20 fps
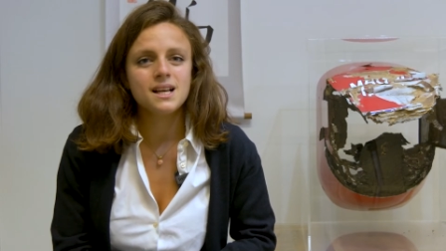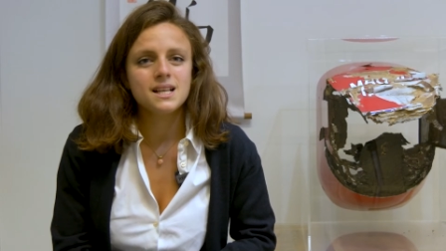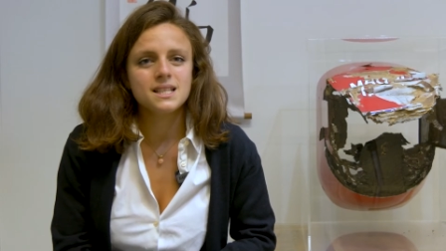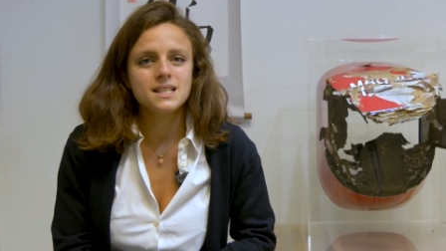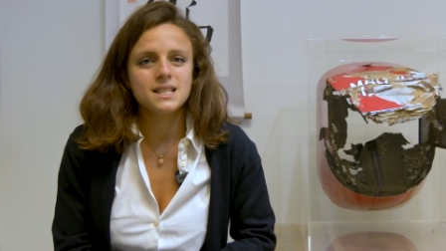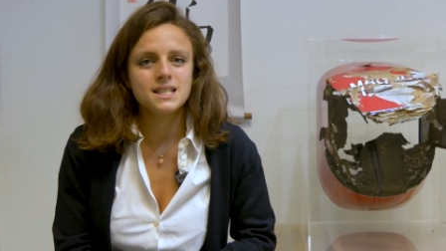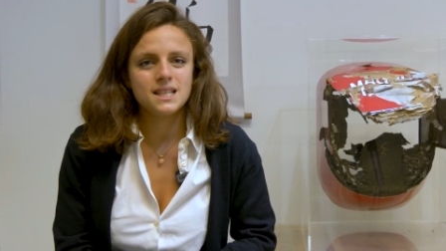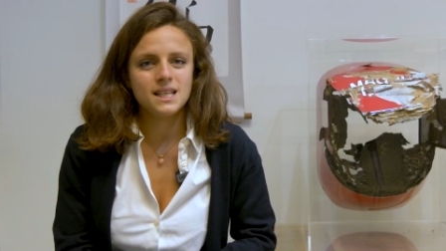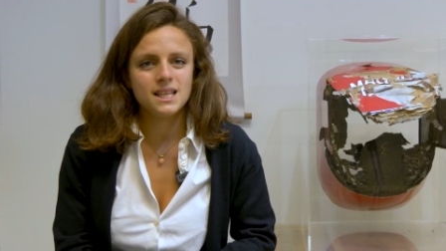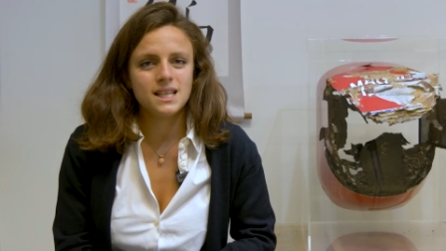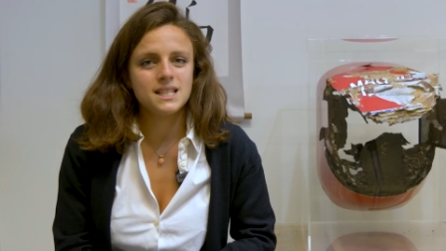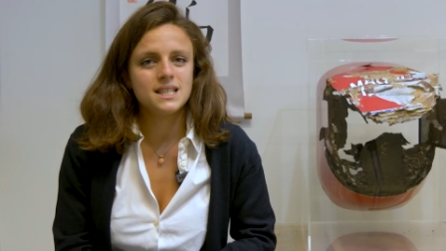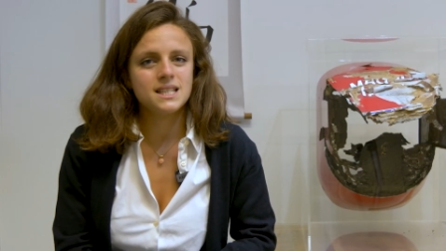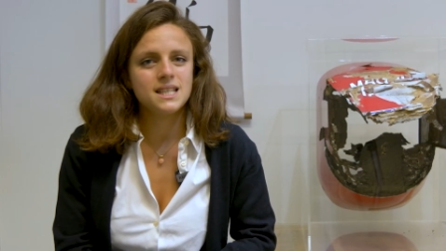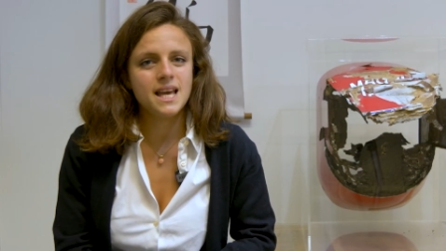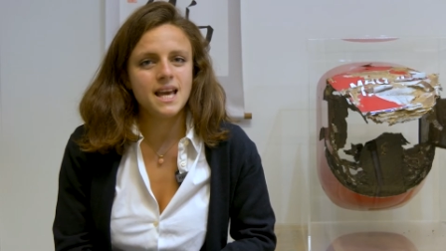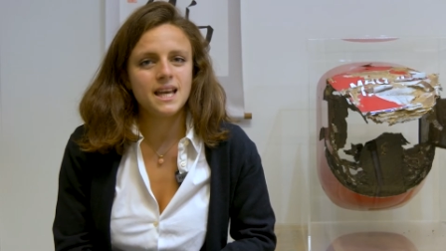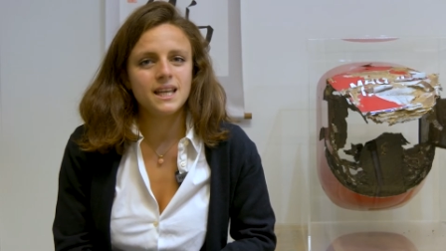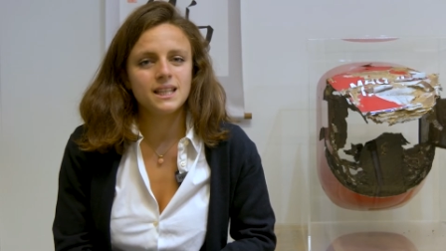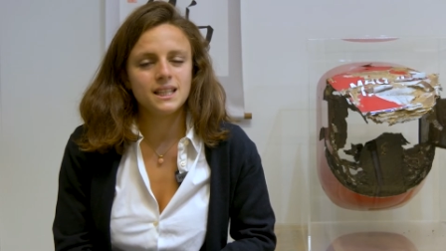se
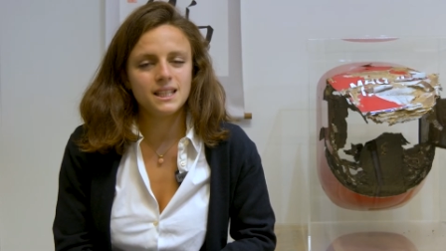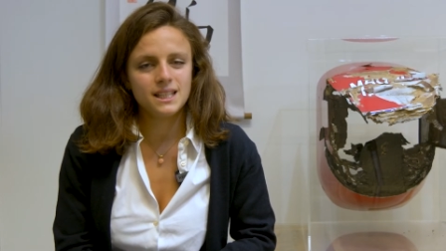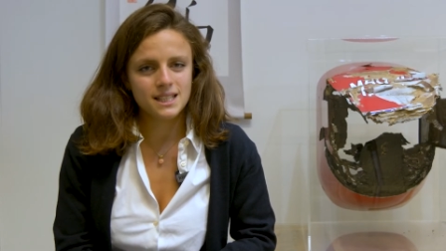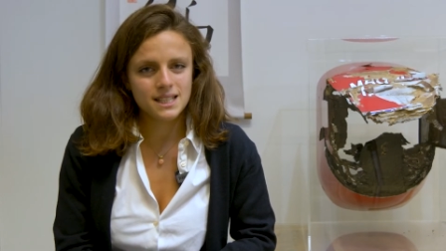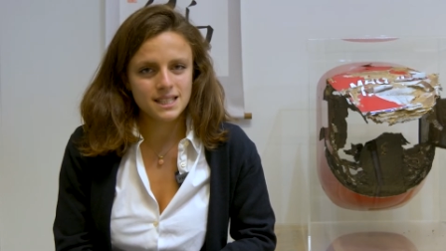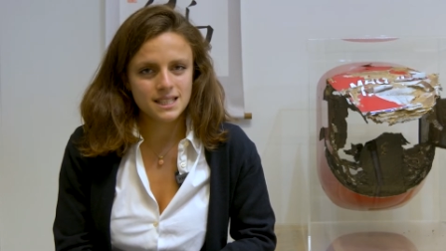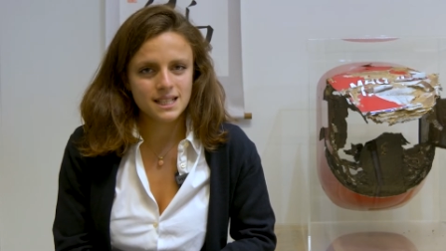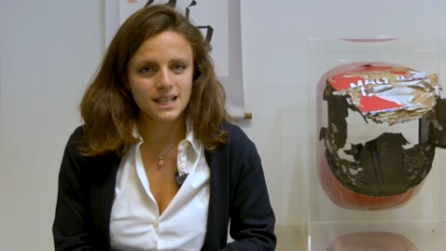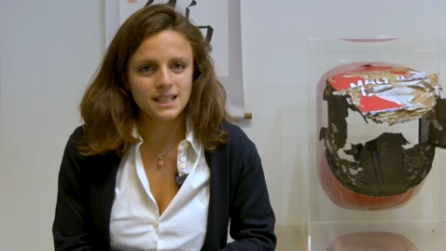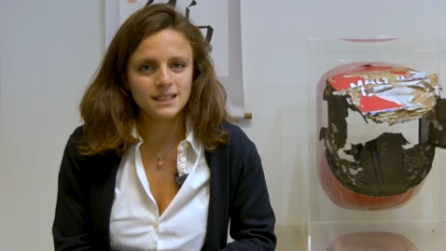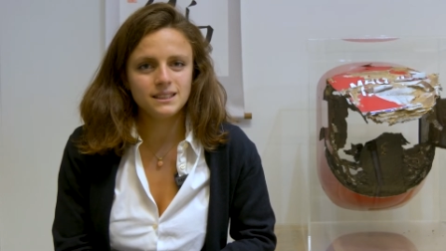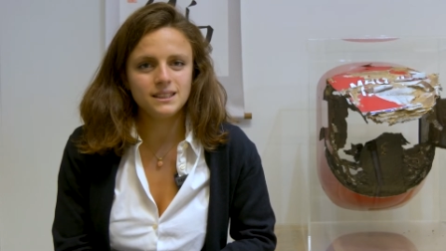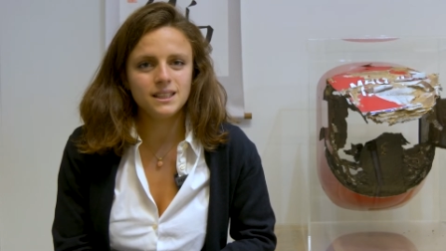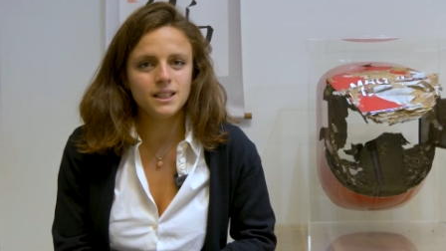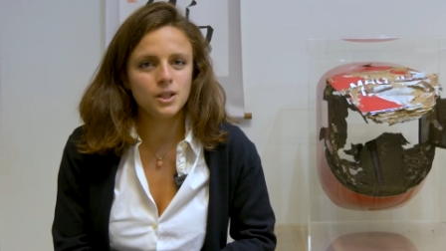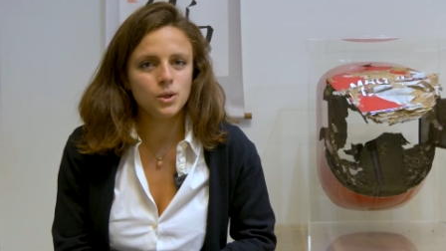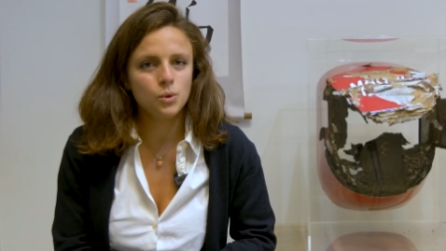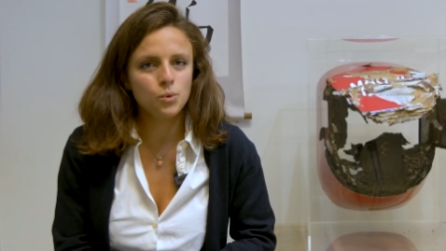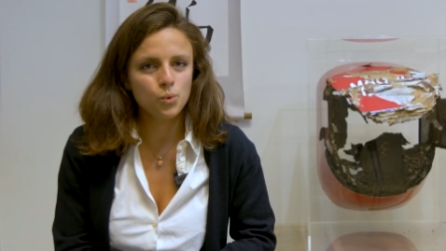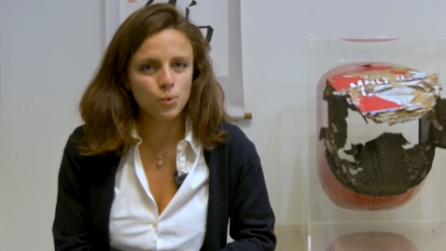si è interessati
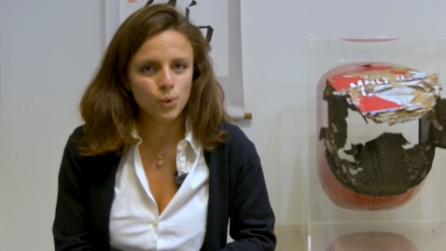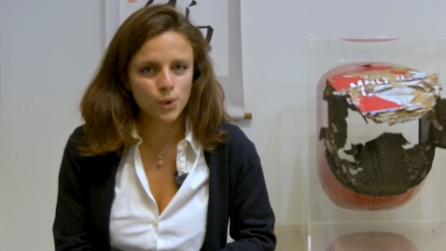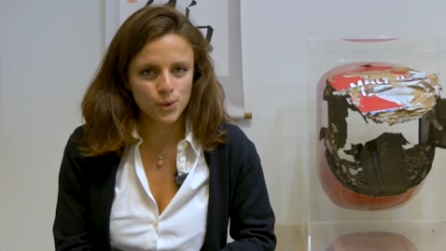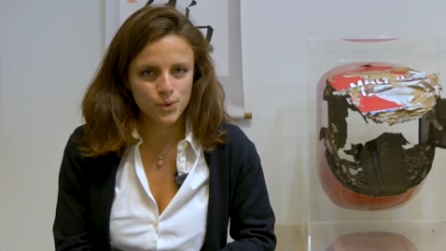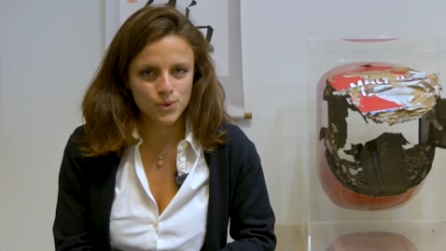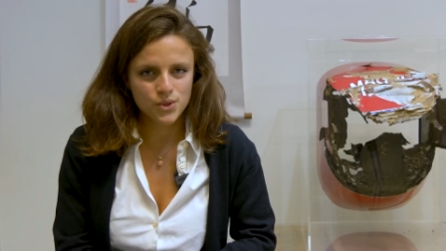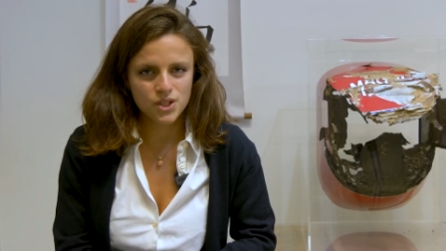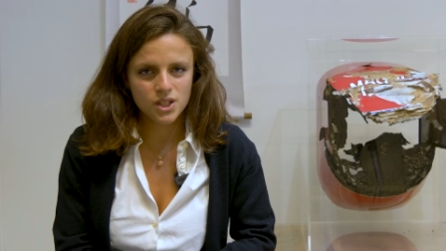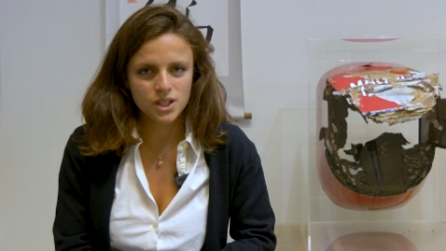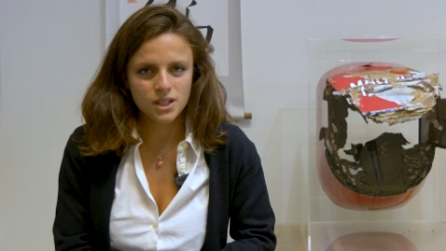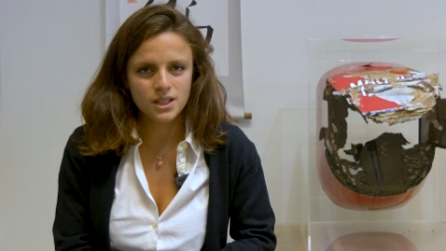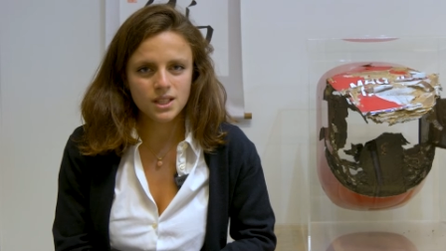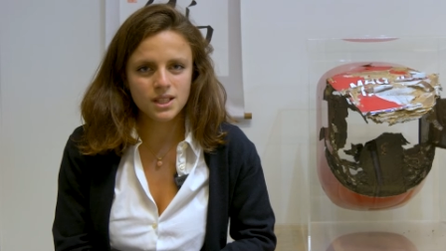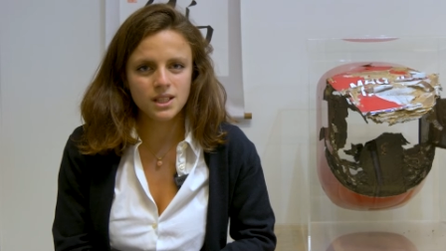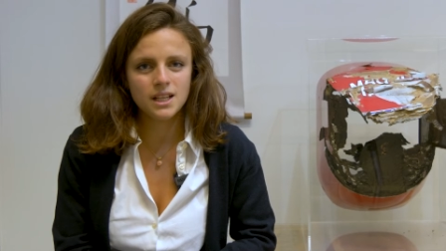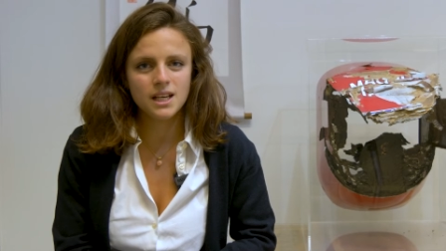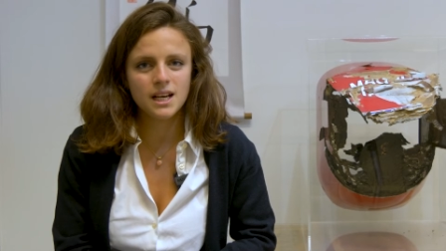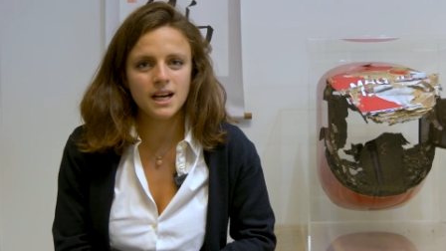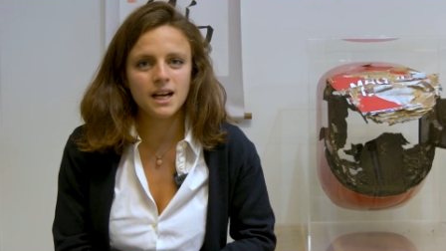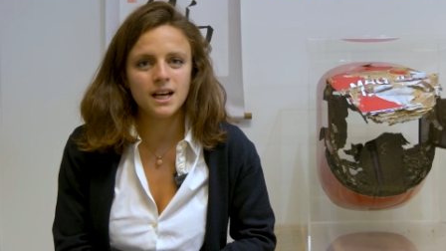e incuriositi eh,